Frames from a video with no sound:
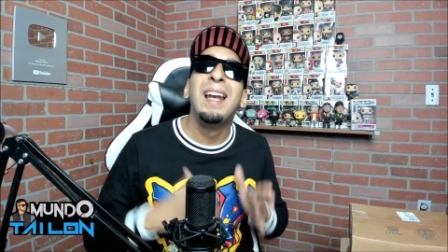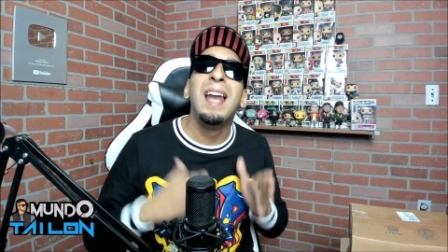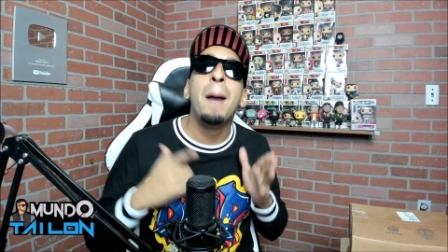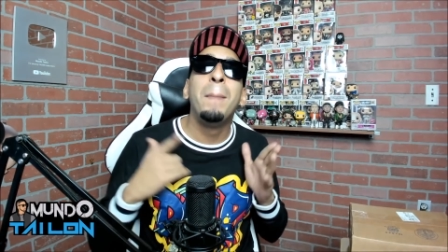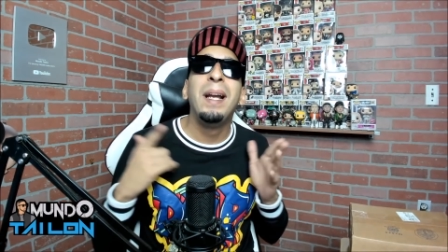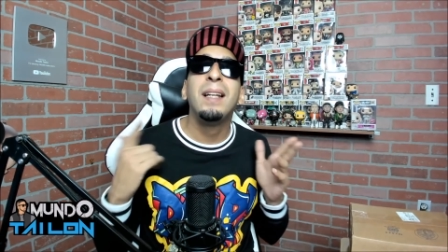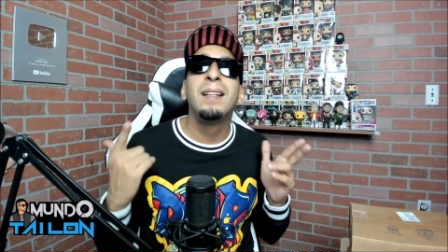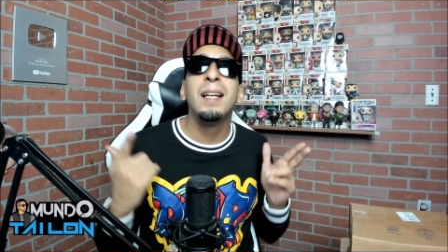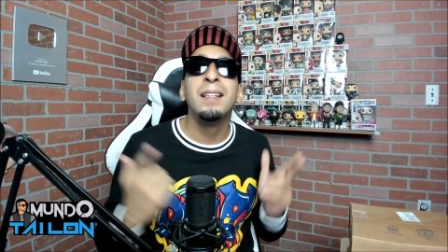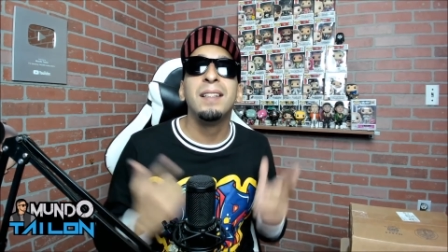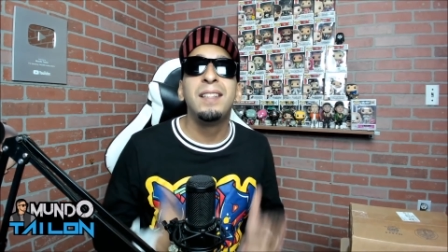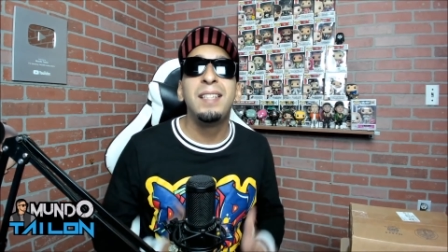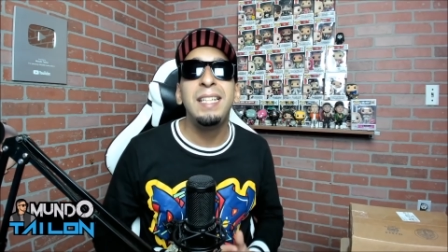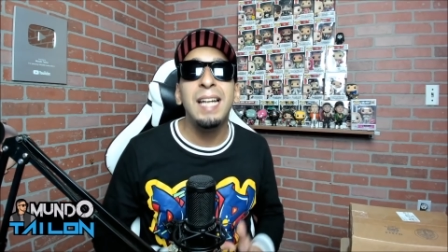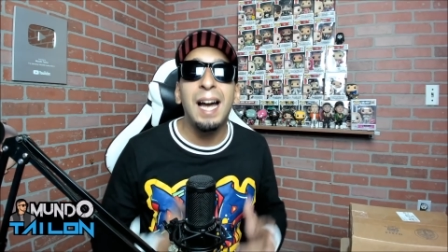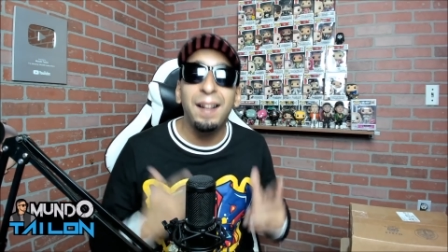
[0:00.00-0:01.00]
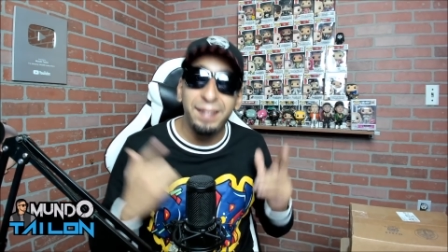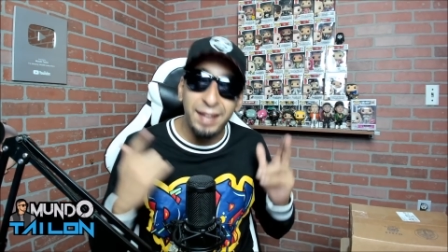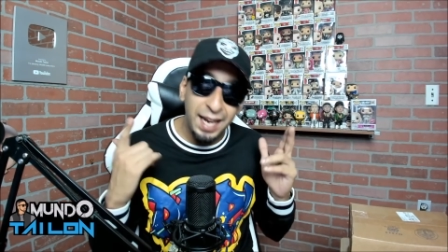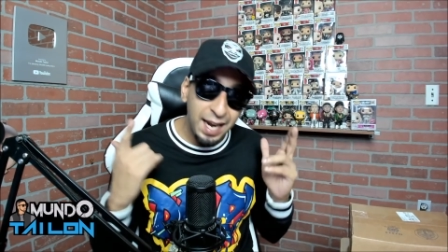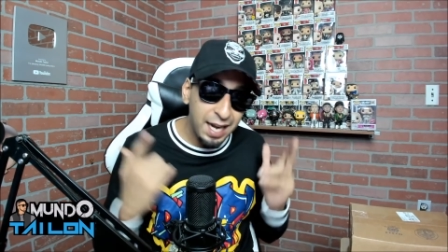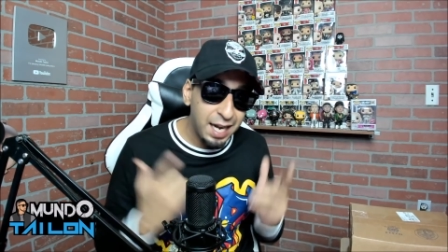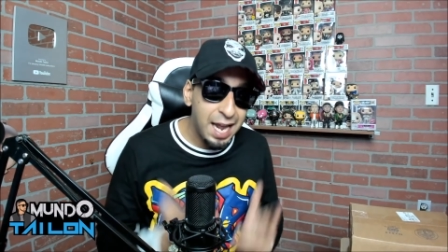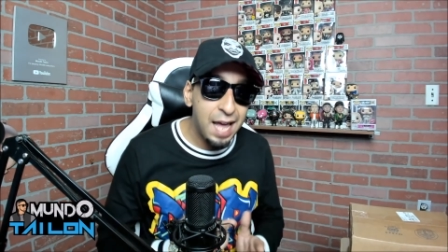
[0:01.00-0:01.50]
la mercancía de
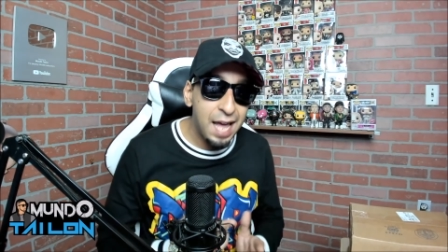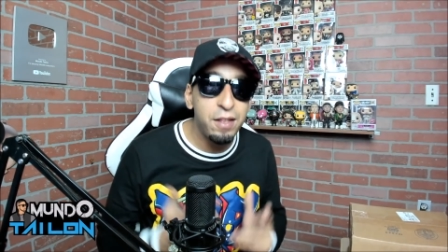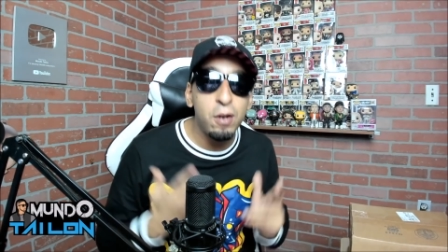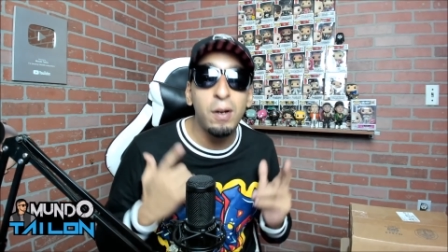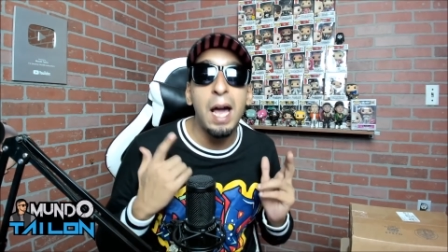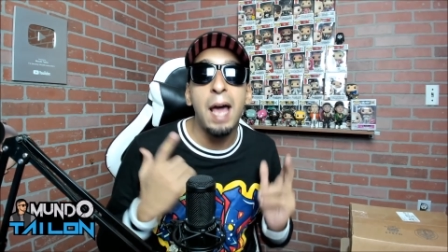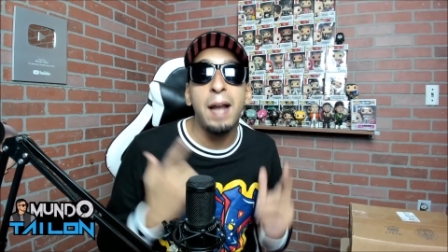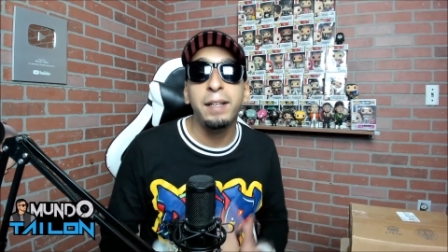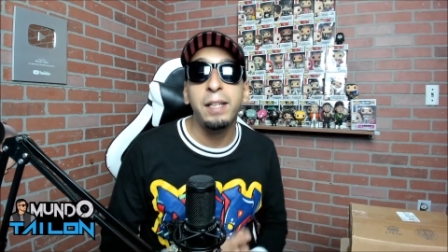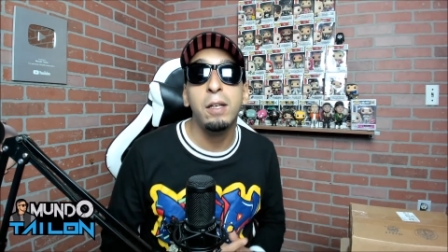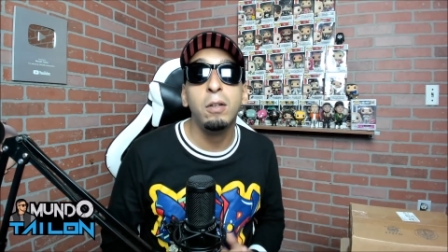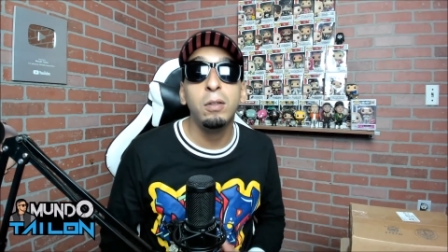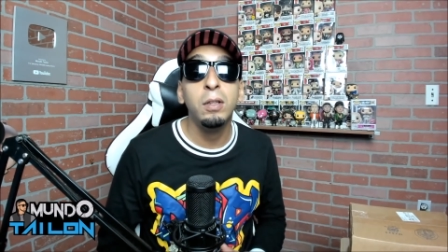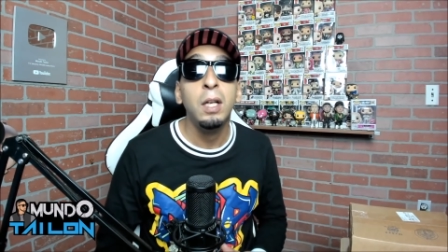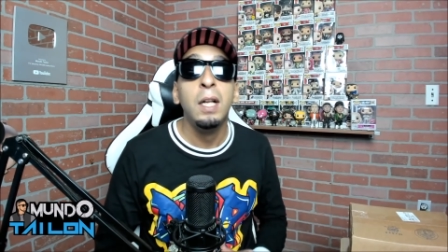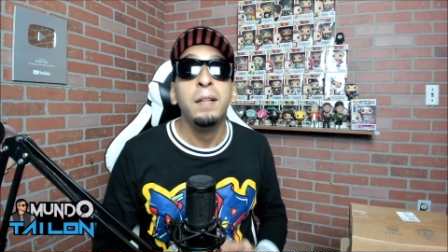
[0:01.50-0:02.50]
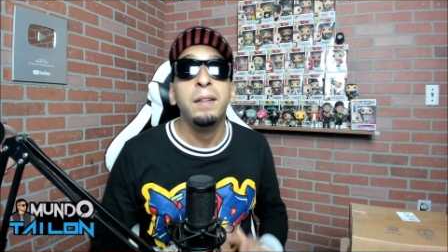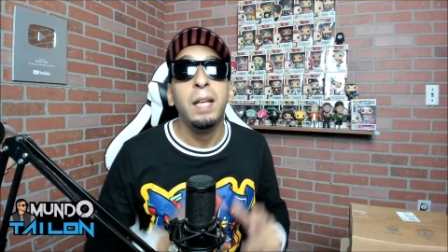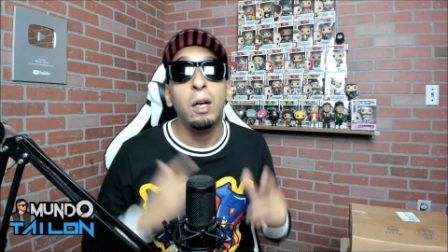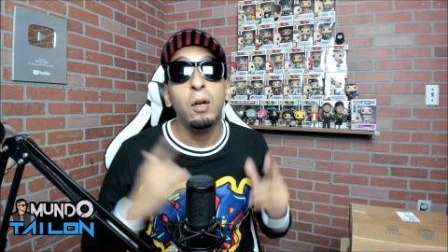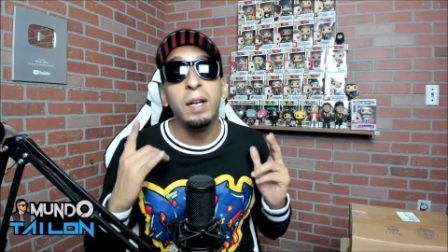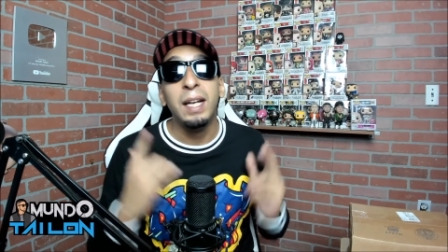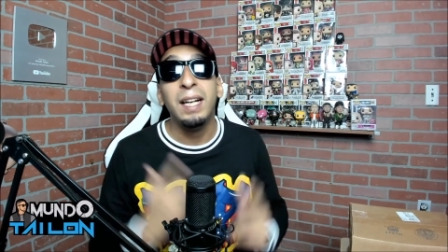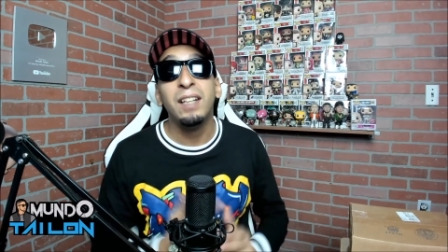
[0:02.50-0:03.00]
Eladio Carrión, de
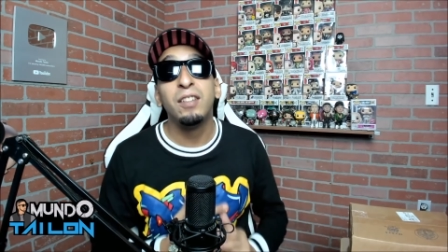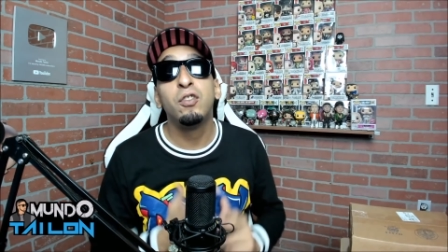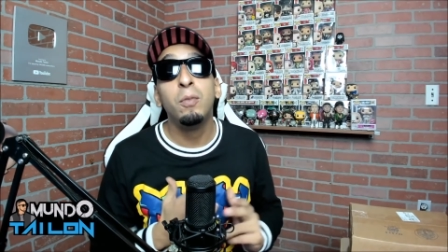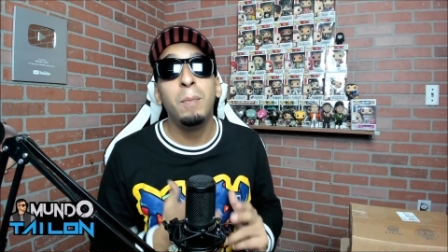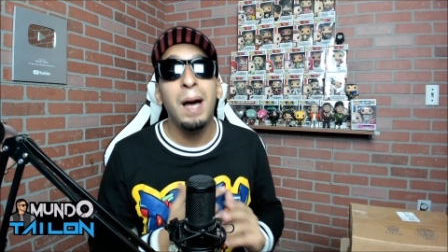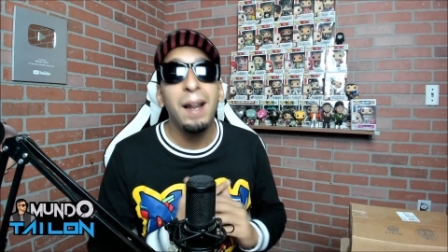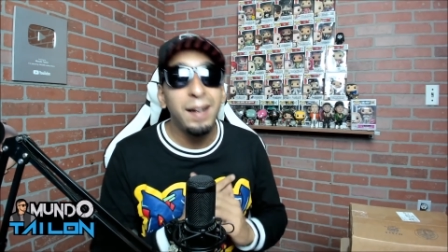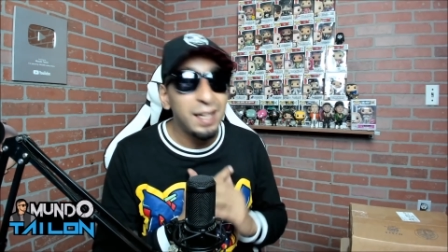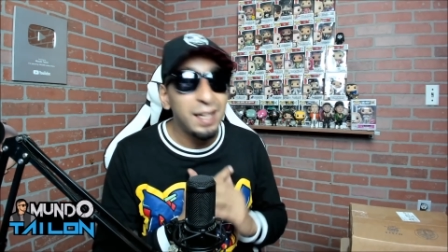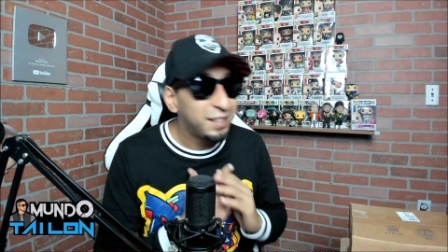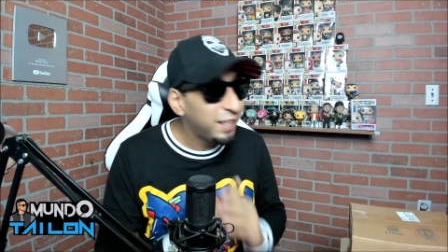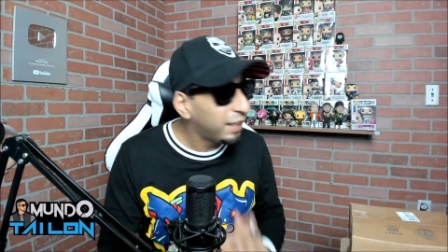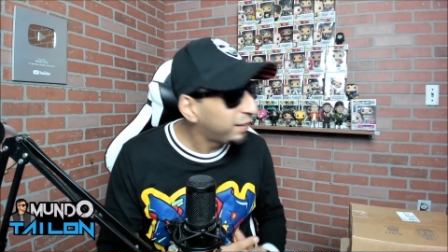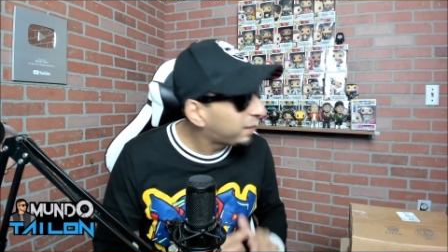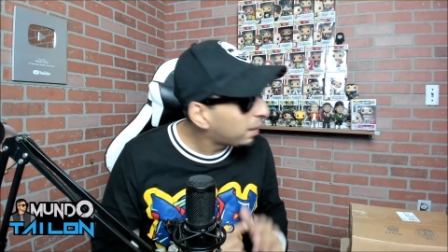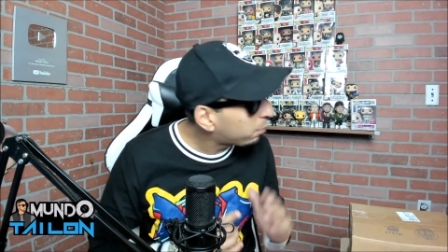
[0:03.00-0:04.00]
lo que es su más reciente